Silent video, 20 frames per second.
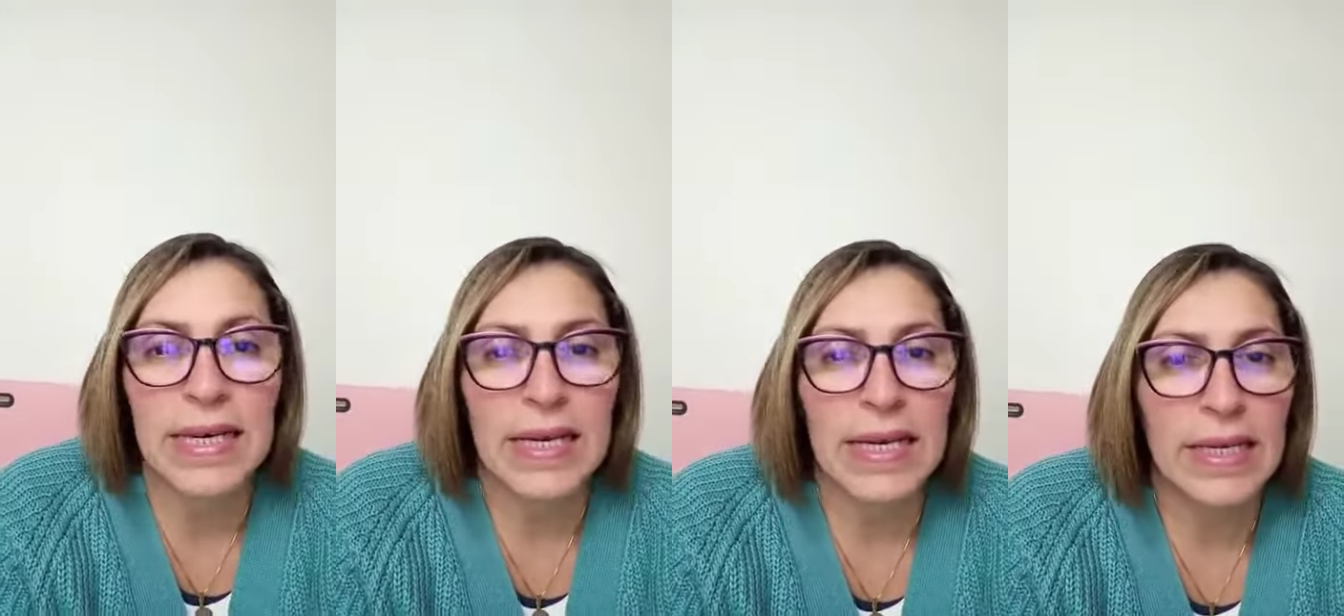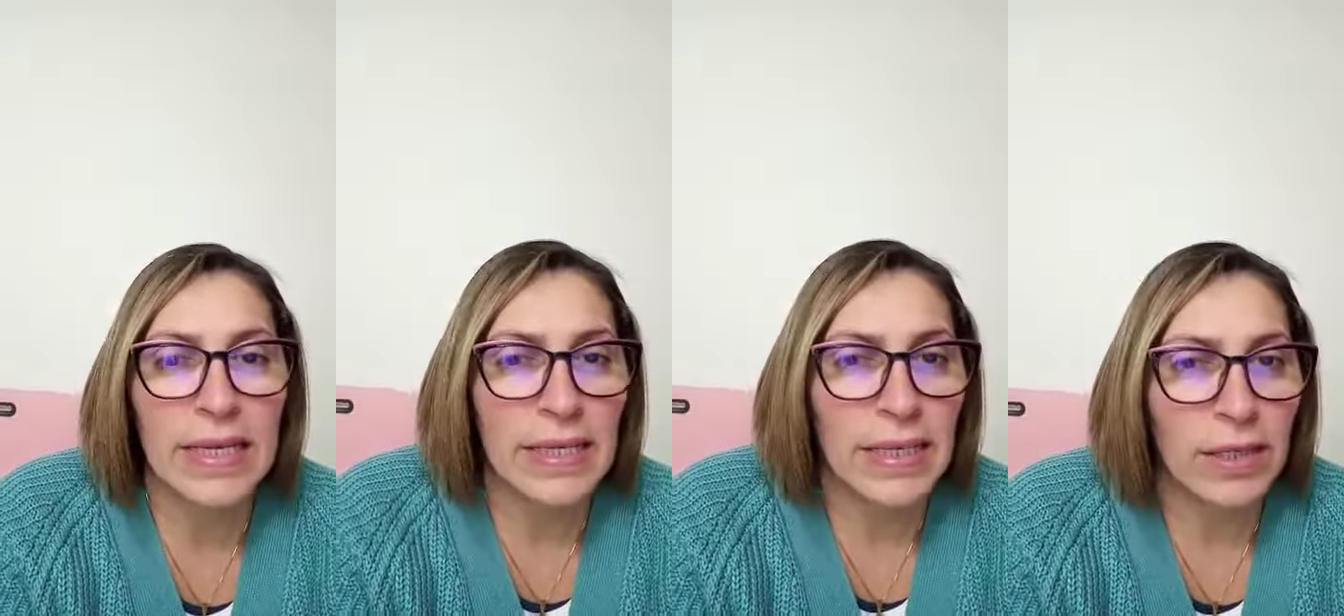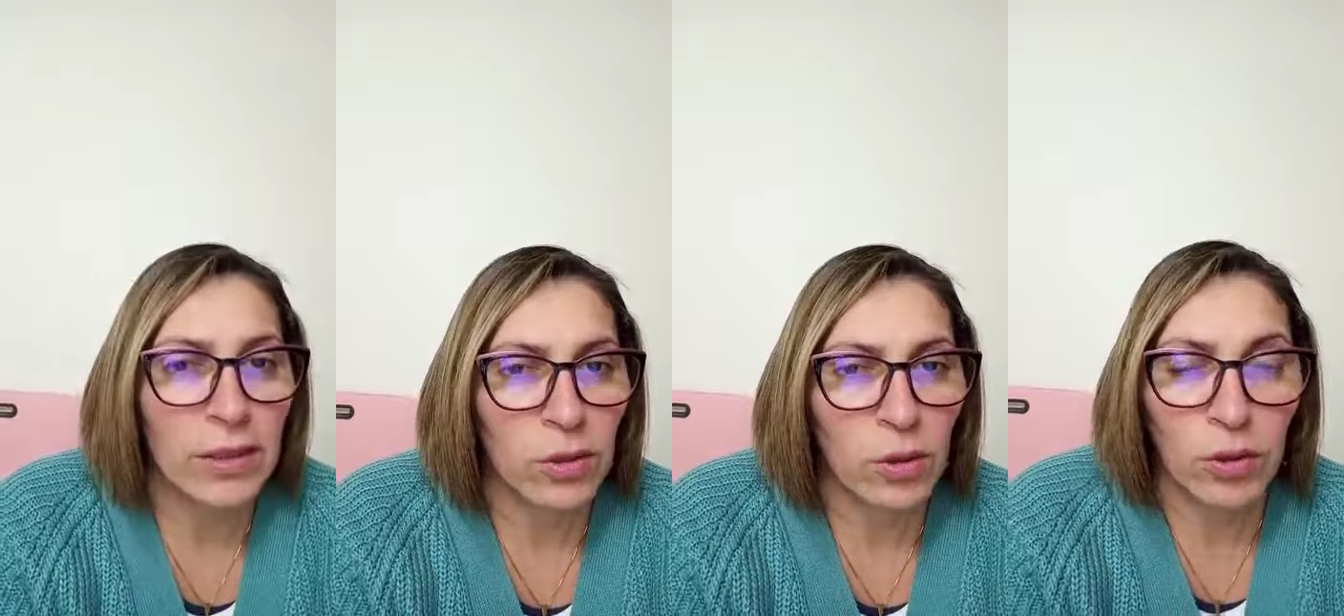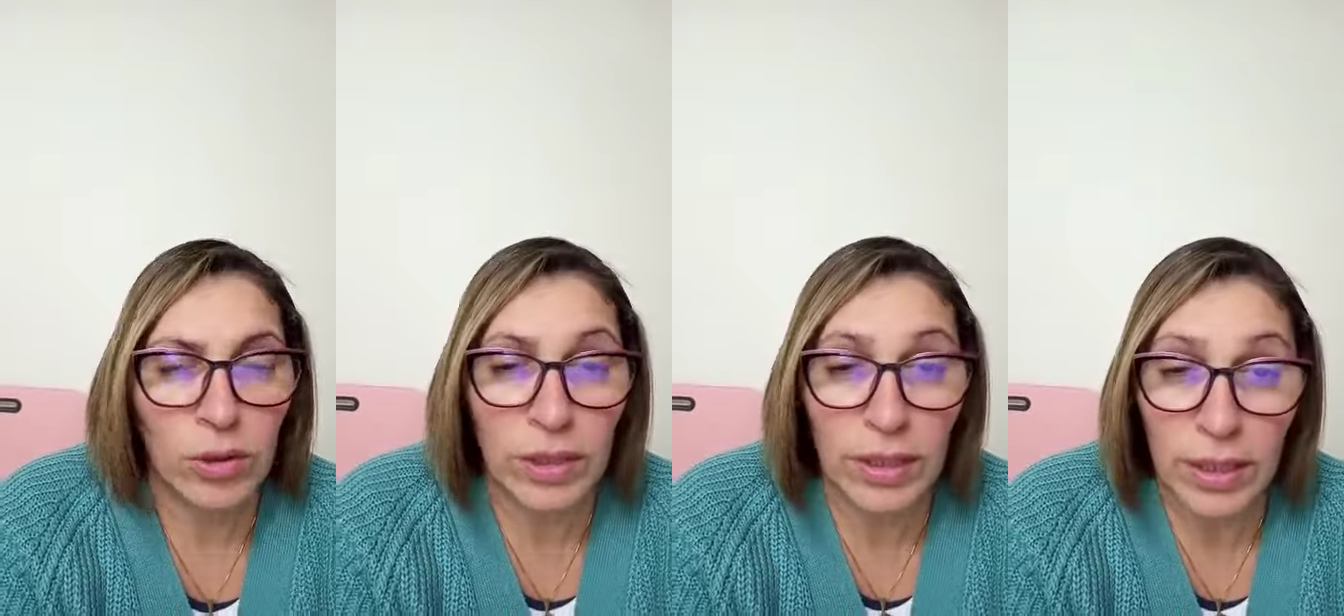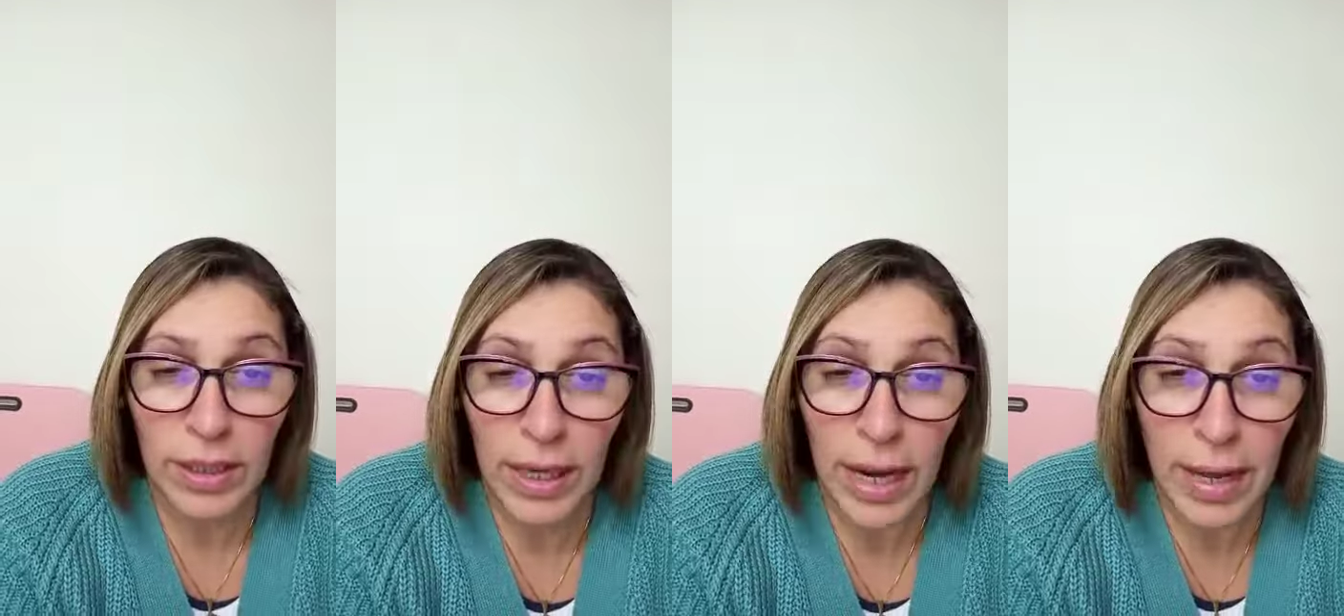y estos
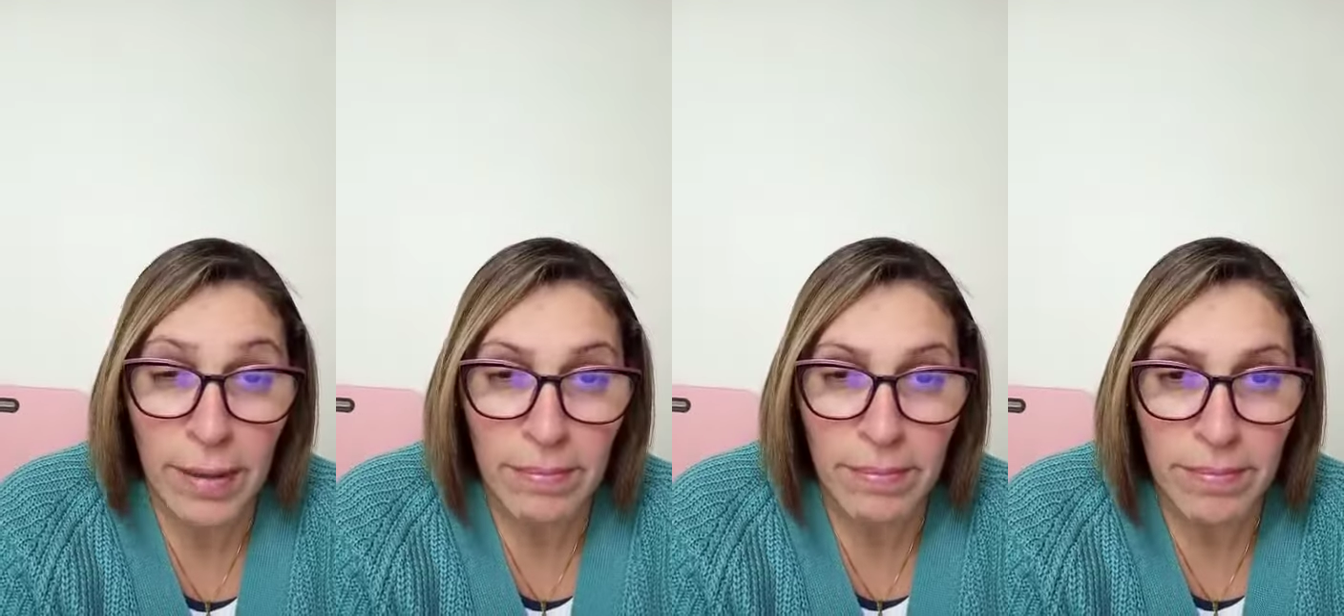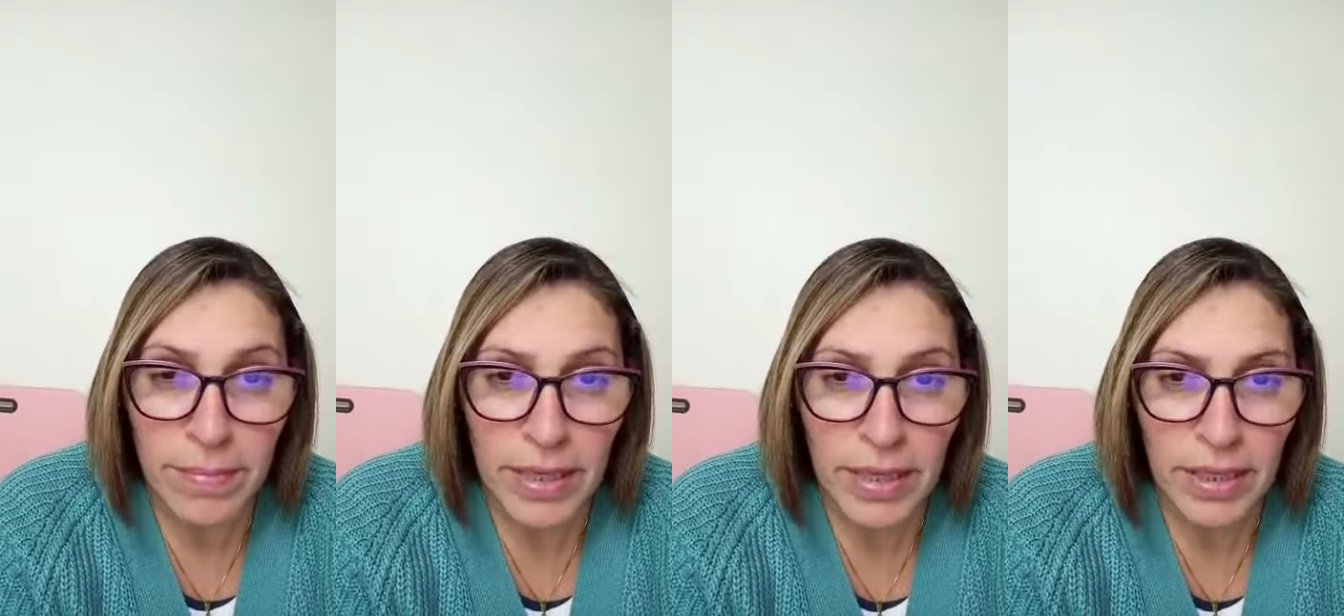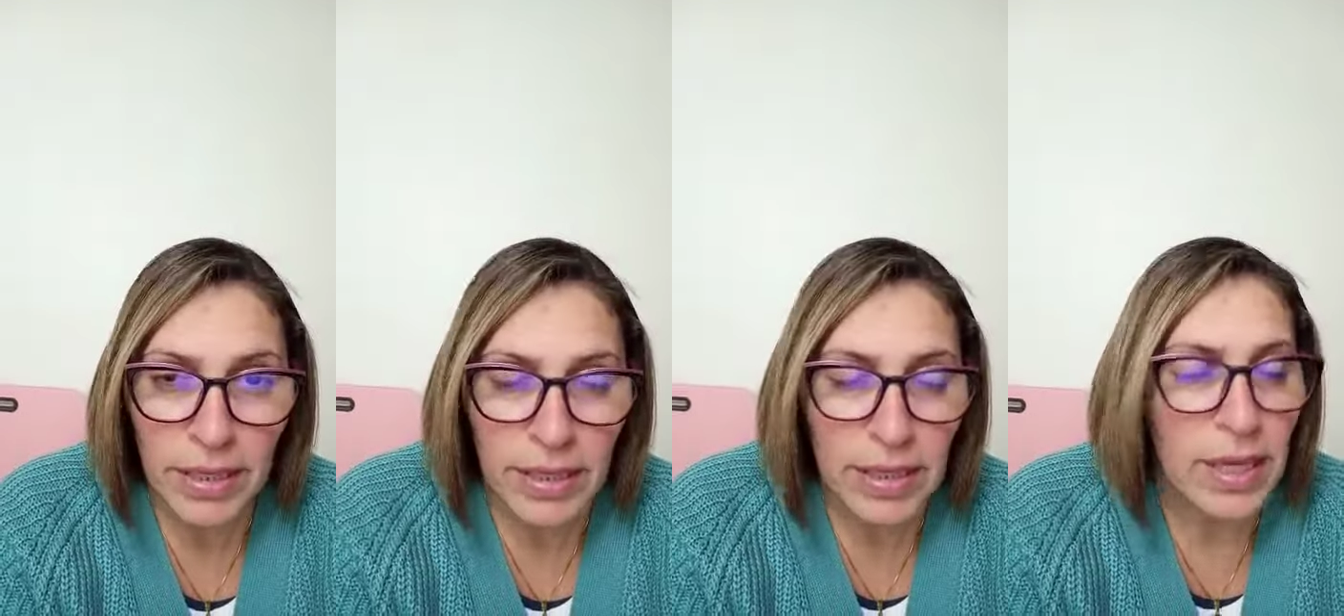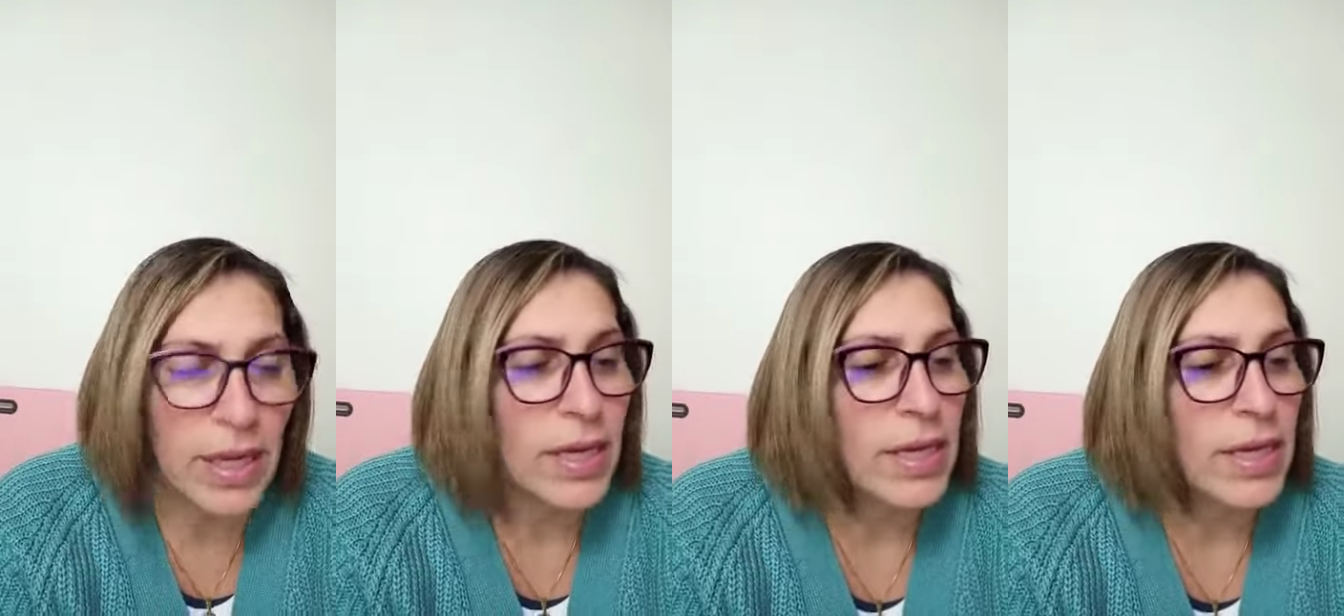tienen hambre